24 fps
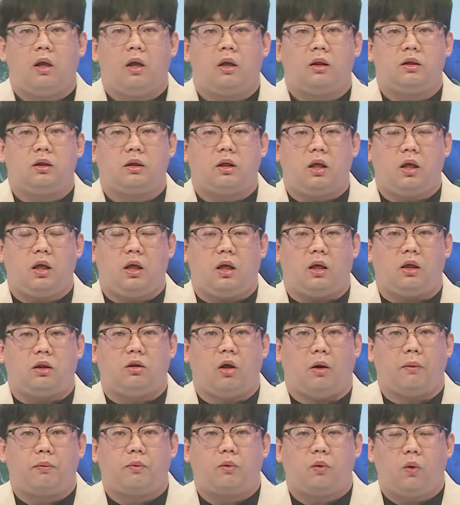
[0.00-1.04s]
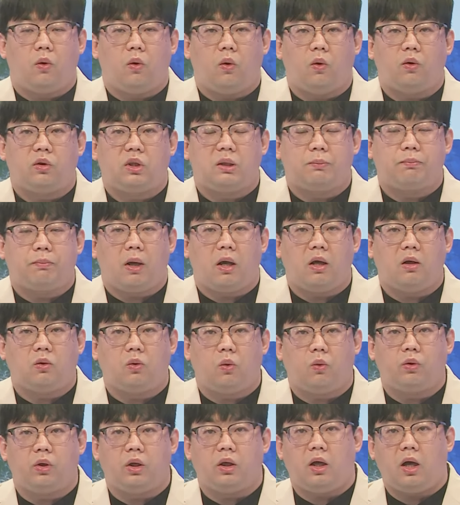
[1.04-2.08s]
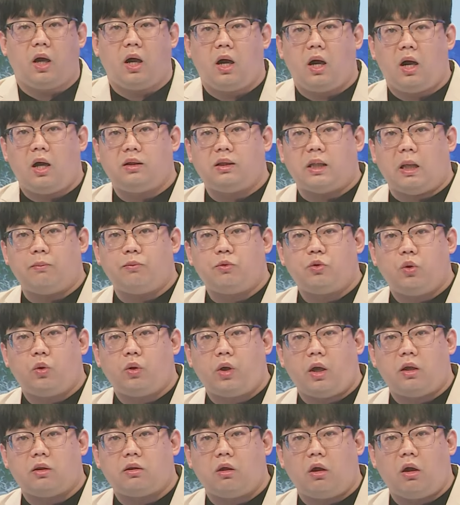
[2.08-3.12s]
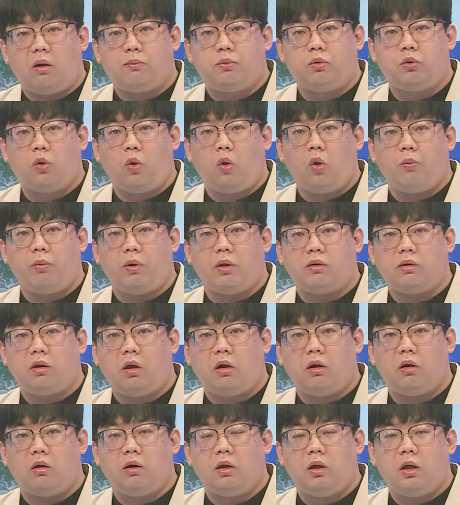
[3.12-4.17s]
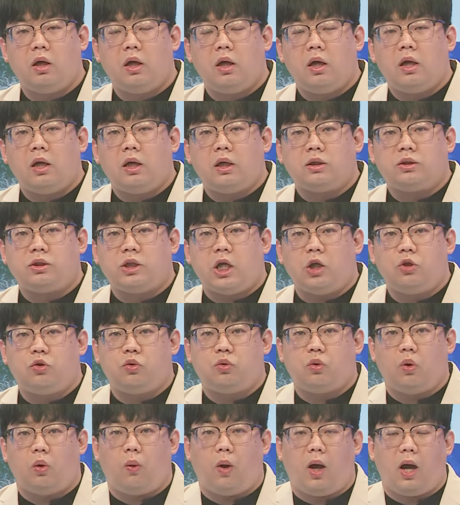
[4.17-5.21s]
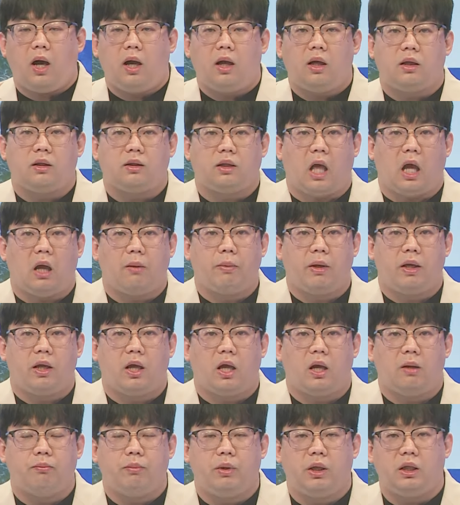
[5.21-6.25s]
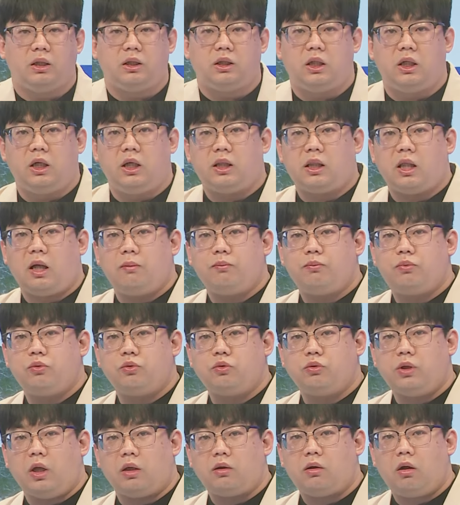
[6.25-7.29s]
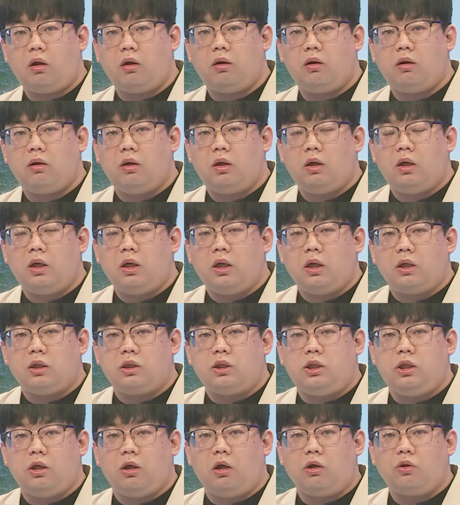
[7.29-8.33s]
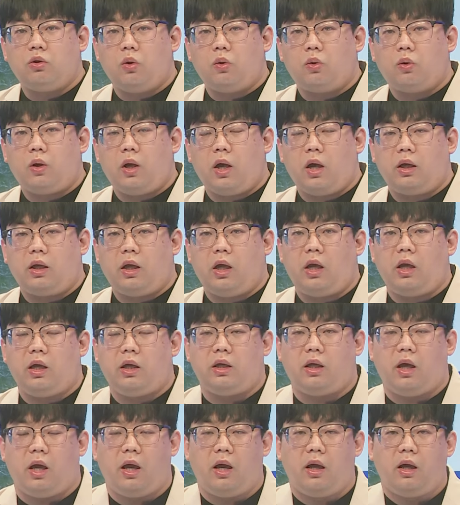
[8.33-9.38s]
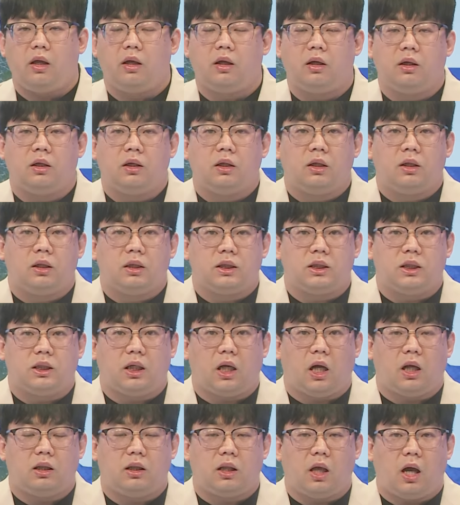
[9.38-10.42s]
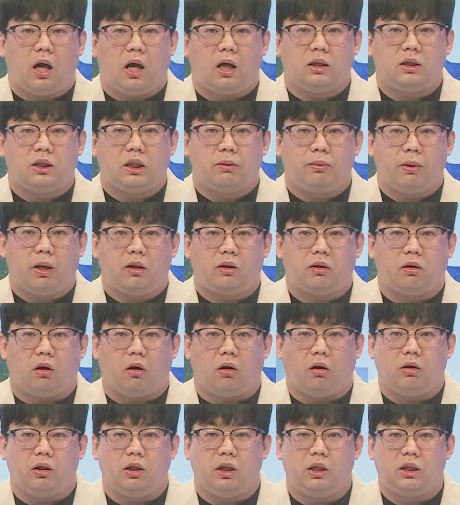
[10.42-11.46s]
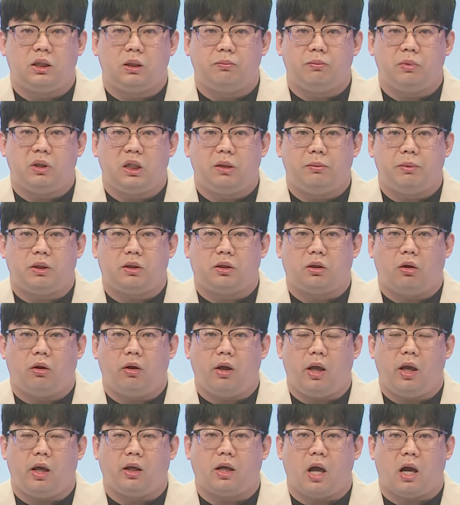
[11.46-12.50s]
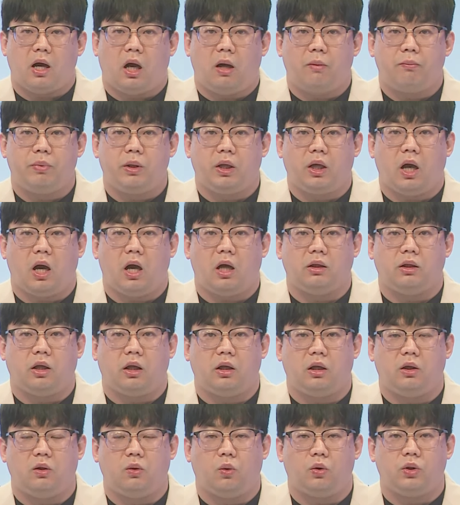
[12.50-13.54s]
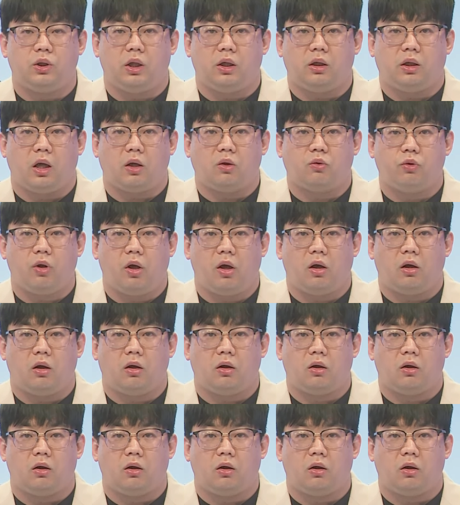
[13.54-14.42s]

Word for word: 특히 덥고 습한 공기가 남쪽에서 불어오면서 제주도와 남해안 및 지리산 부근에서 지형 효과에 의해 시간당 10에서 20mm의 강한 비가 내린 곳이 있겠고요.